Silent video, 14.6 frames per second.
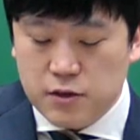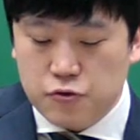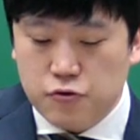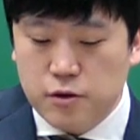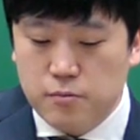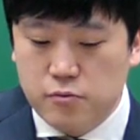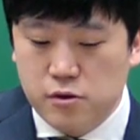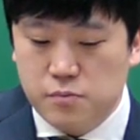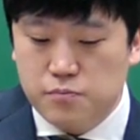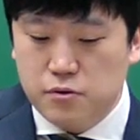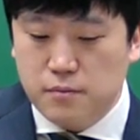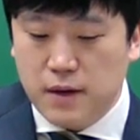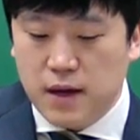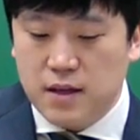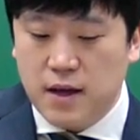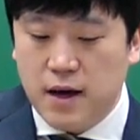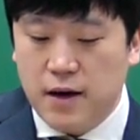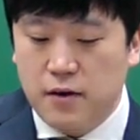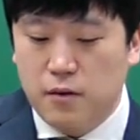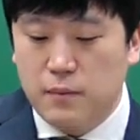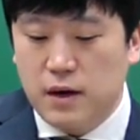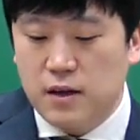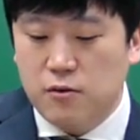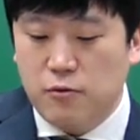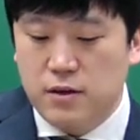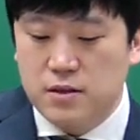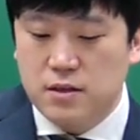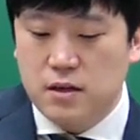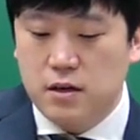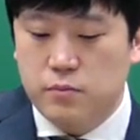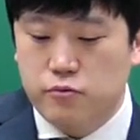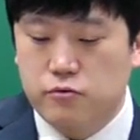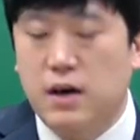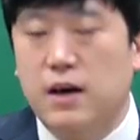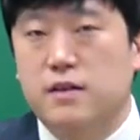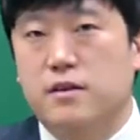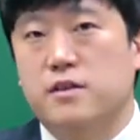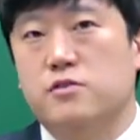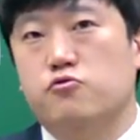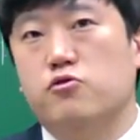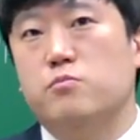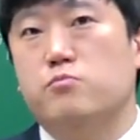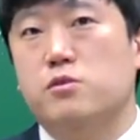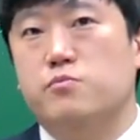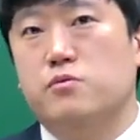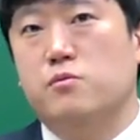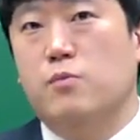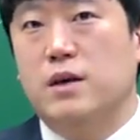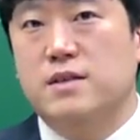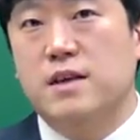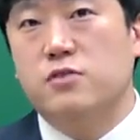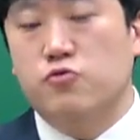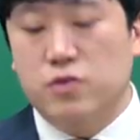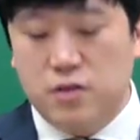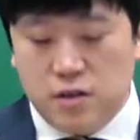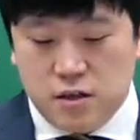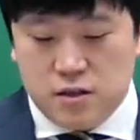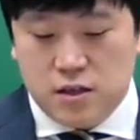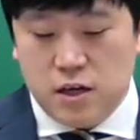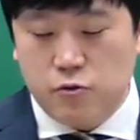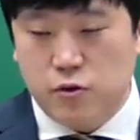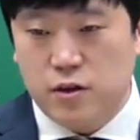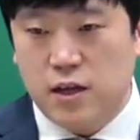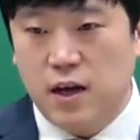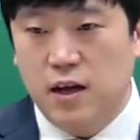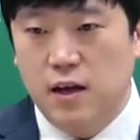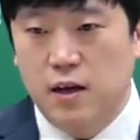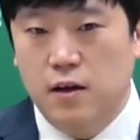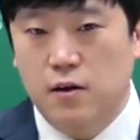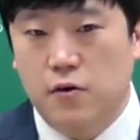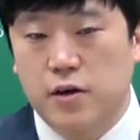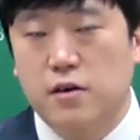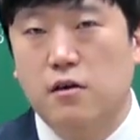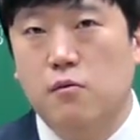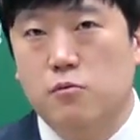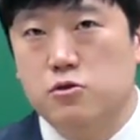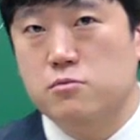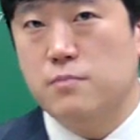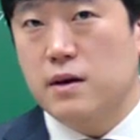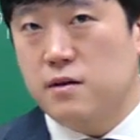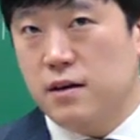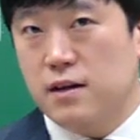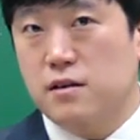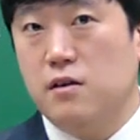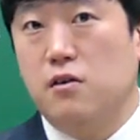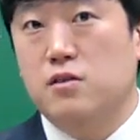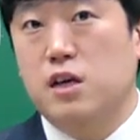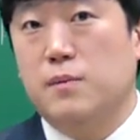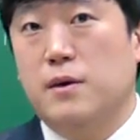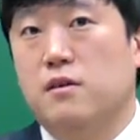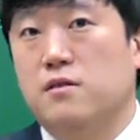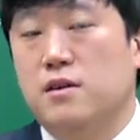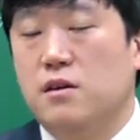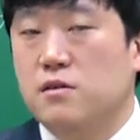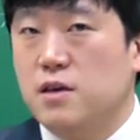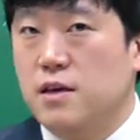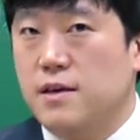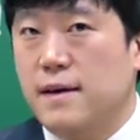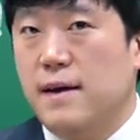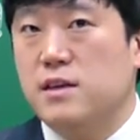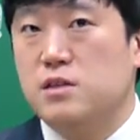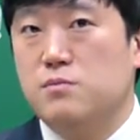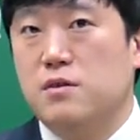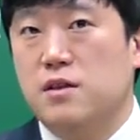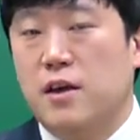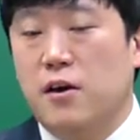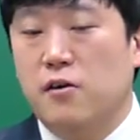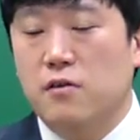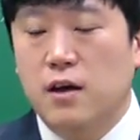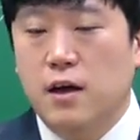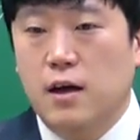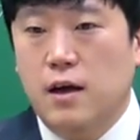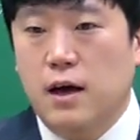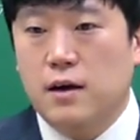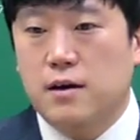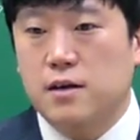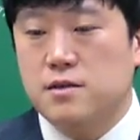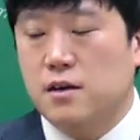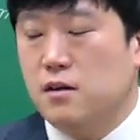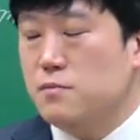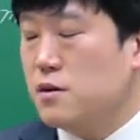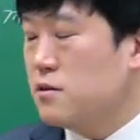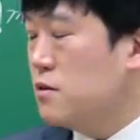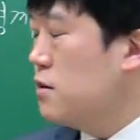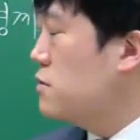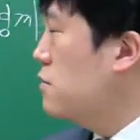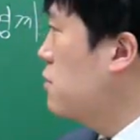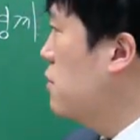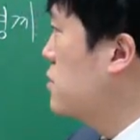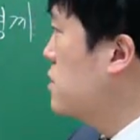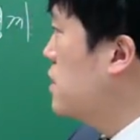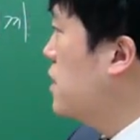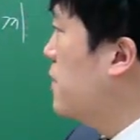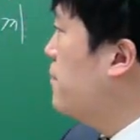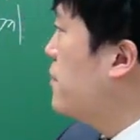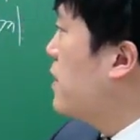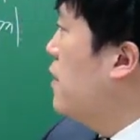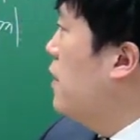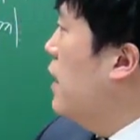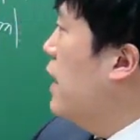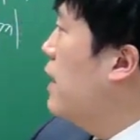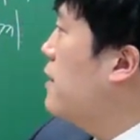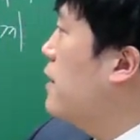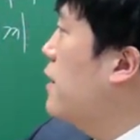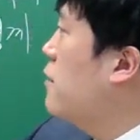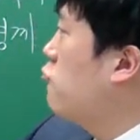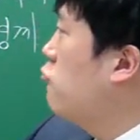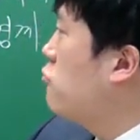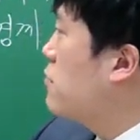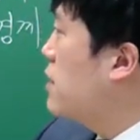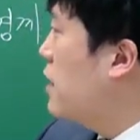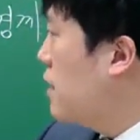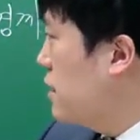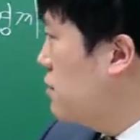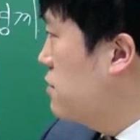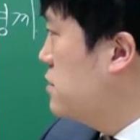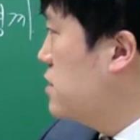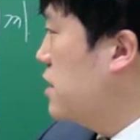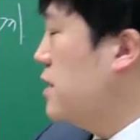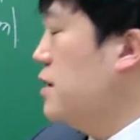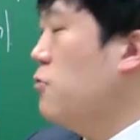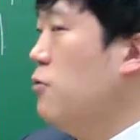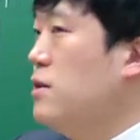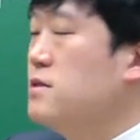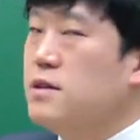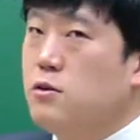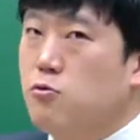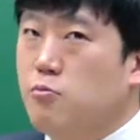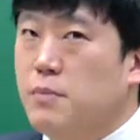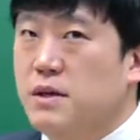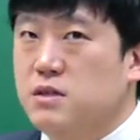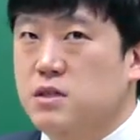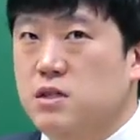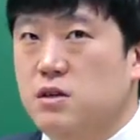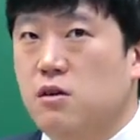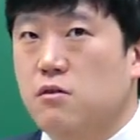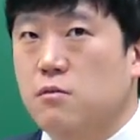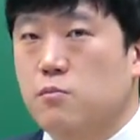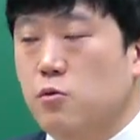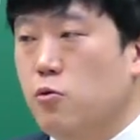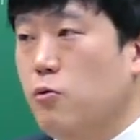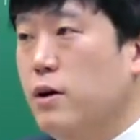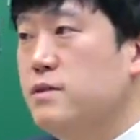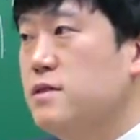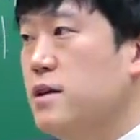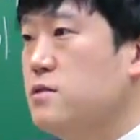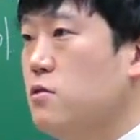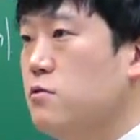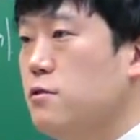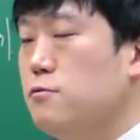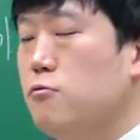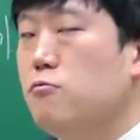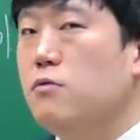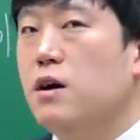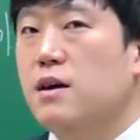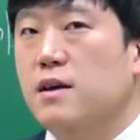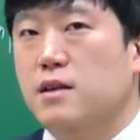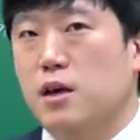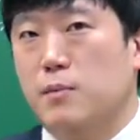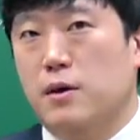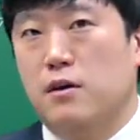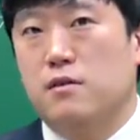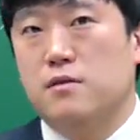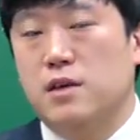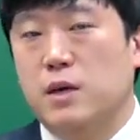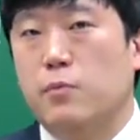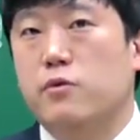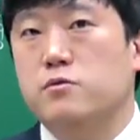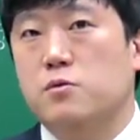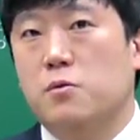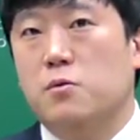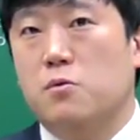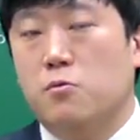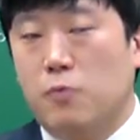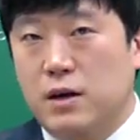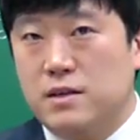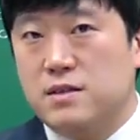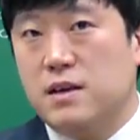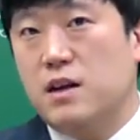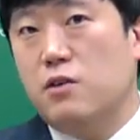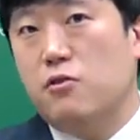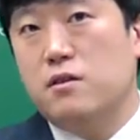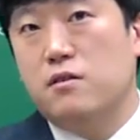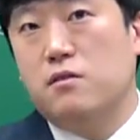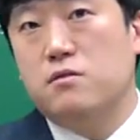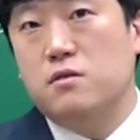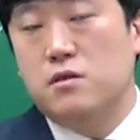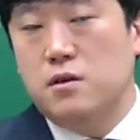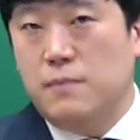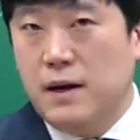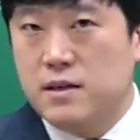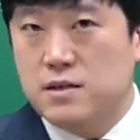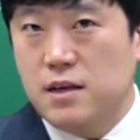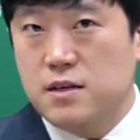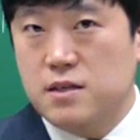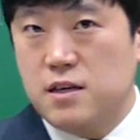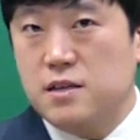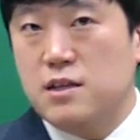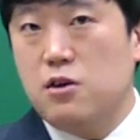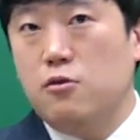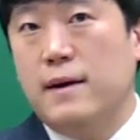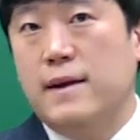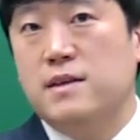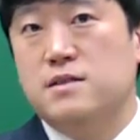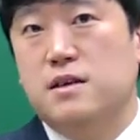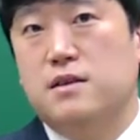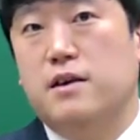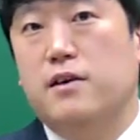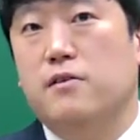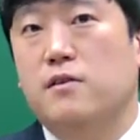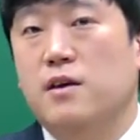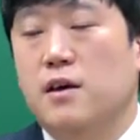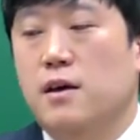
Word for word: 수입 물품에 대하여만 관세를 부과하는 수입 물품 과세주의를 취하고 있다. 어, 이건 무슨 말을 하는 거냐면 이렇게 이해를 하시면 돼요. 아까 제가 설명드렸던 것이 하나의 국가라든지 관세 동맹 지역 또 관세선을 통과하게 되면 기본적으로 관세라고 하는 것들을 발생시킨다고 말했잖아요.